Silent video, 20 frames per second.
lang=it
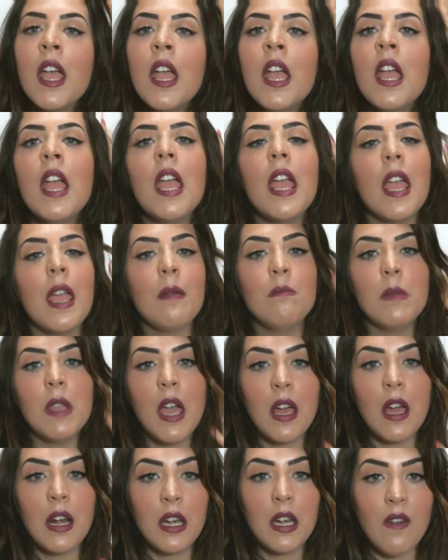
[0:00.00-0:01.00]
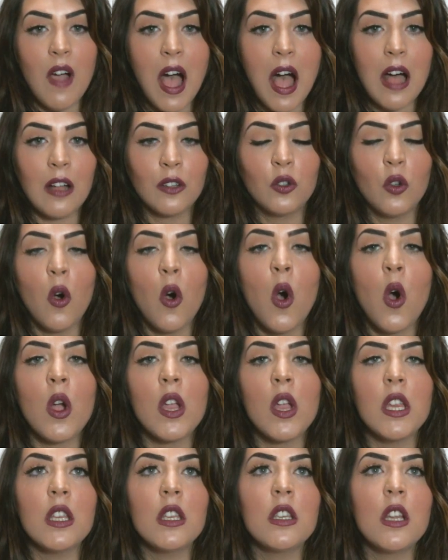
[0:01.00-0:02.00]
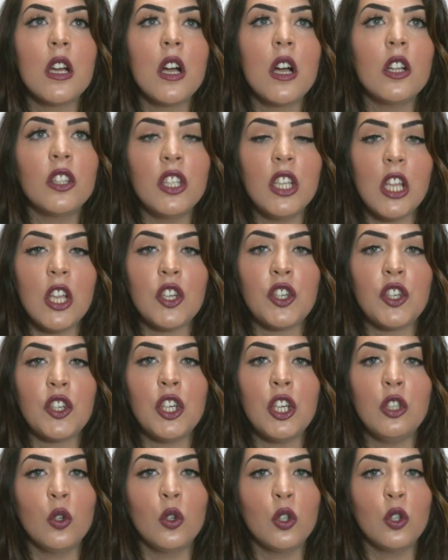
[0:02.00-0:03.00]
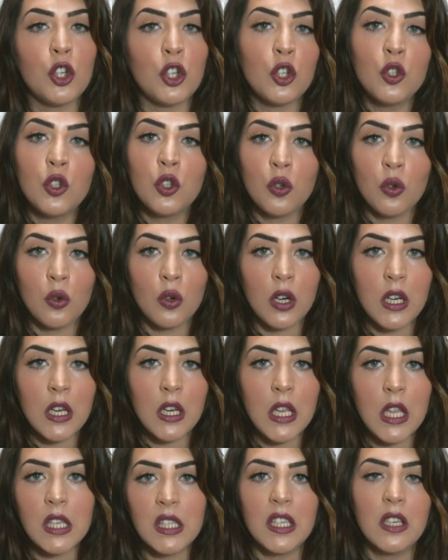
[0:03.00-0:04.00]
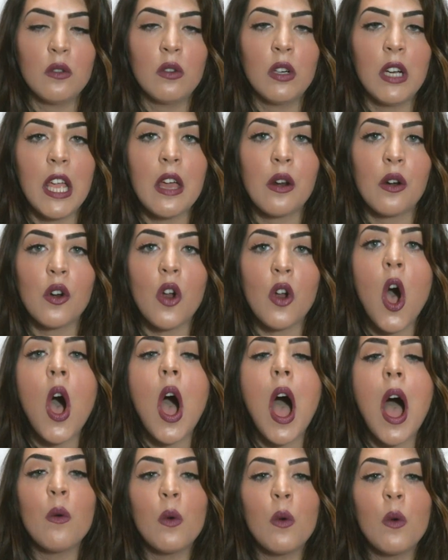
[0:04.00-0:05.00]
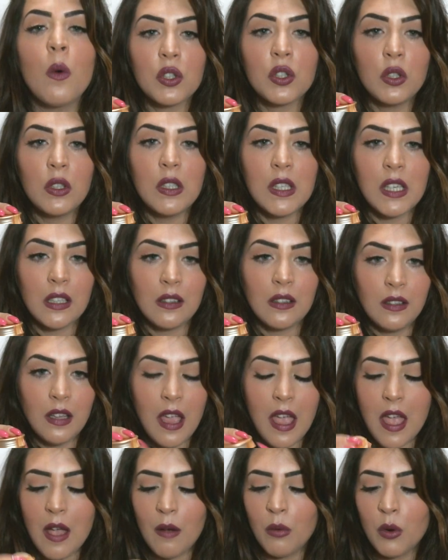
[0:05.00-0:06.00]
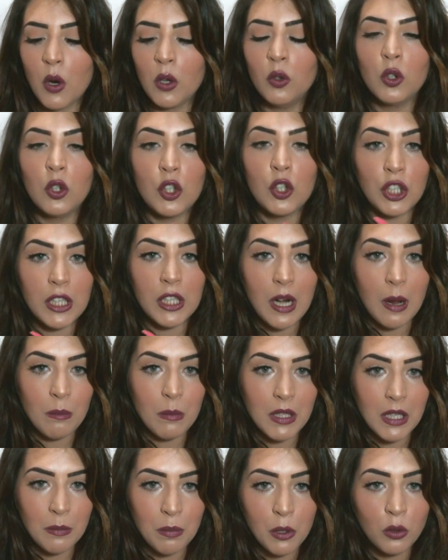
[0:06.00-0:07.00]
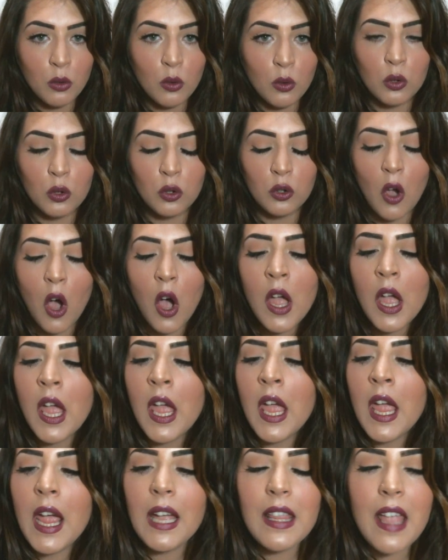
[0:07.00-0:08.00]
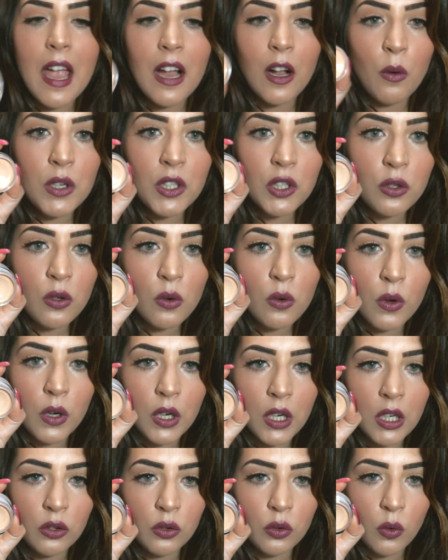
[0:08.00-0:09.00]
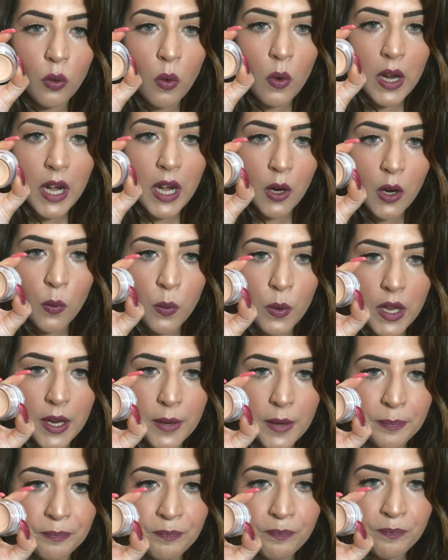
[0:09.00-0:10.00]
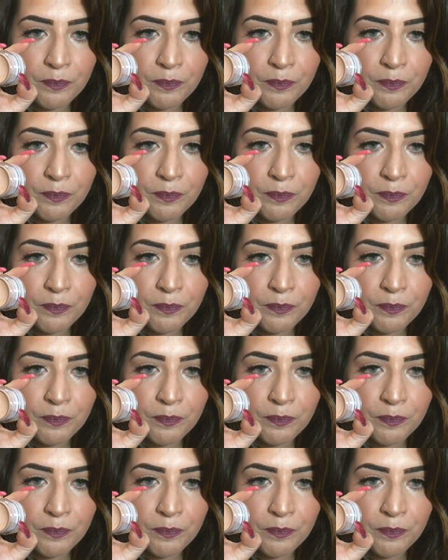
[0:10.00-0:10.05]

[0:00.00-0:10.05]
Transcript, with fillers: e mi è arrivato in 10-12 giorni, se non erro, a un costo di 7 euro e 12 grammi di prodotto ed è questo correttore qui